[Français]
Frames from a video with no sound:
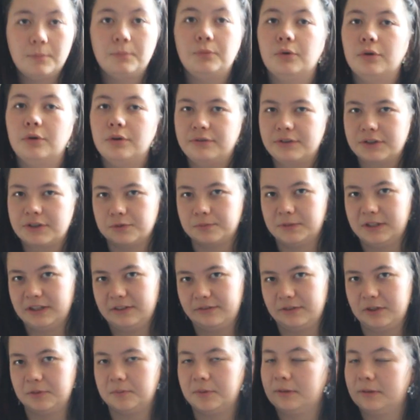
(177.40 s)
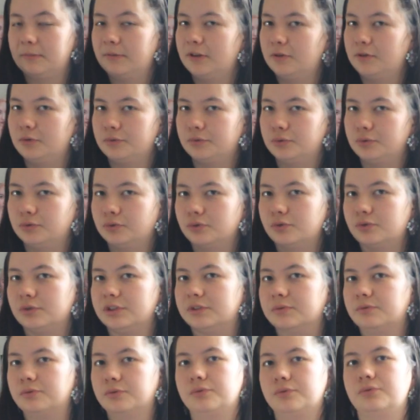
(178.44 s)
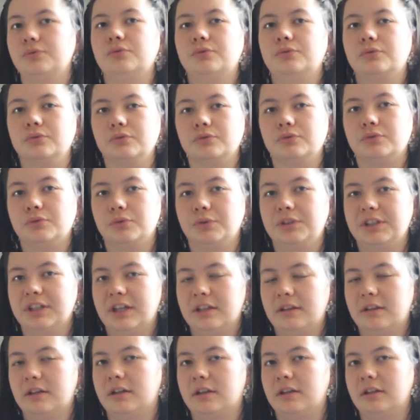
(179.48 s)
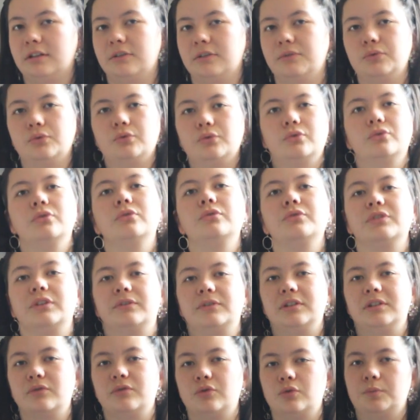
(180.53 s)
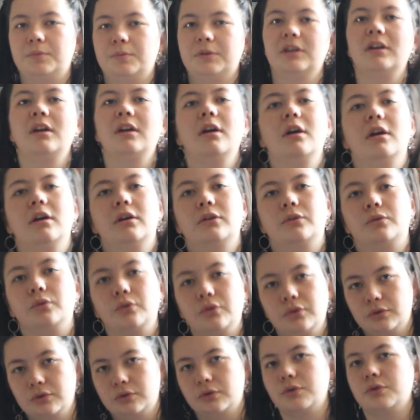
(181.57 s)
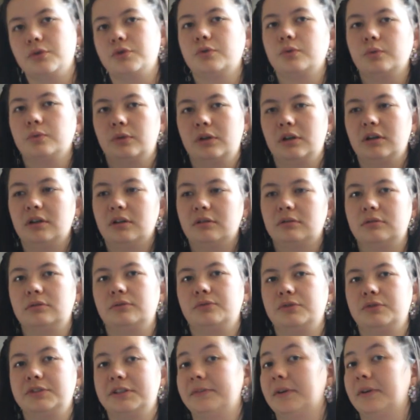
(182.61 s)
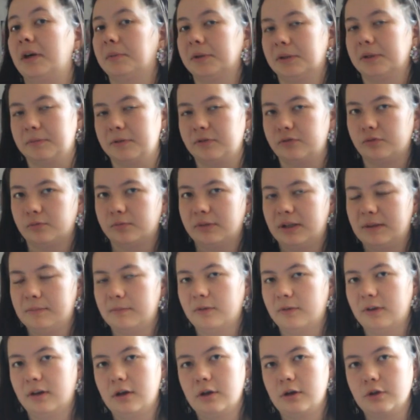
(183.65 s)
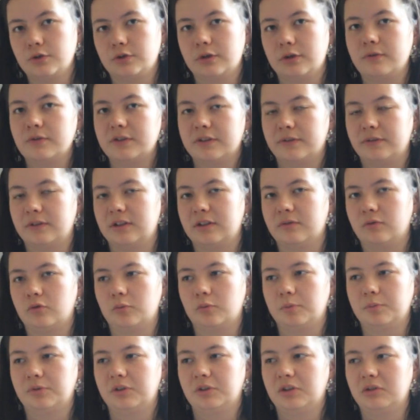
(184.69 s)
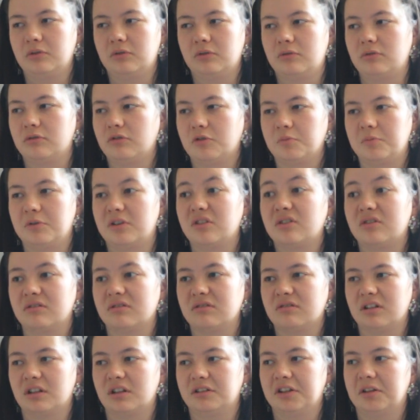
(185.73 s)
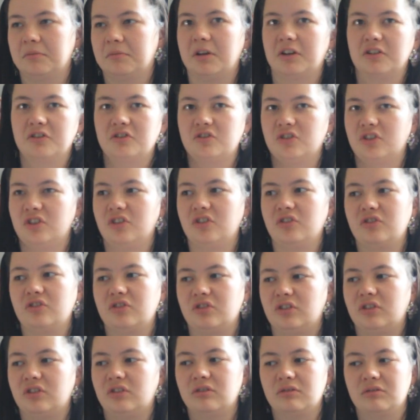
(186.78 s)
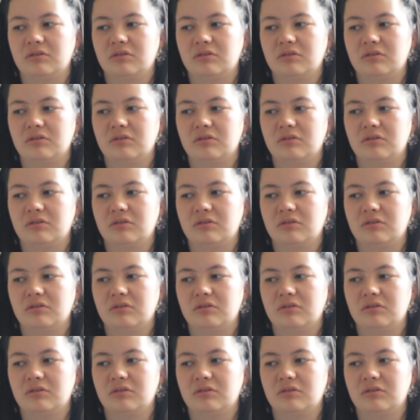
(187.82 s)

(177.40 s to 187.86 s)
Pour refaire ce magnifique pêle de photos, il vous faut donc deux cadres et des photos que vous développées. Donc euh, soit euh, vous avez imprimé vous-même, soit vous avez développé, euh, je sais pas, genre chez Intermarché, chez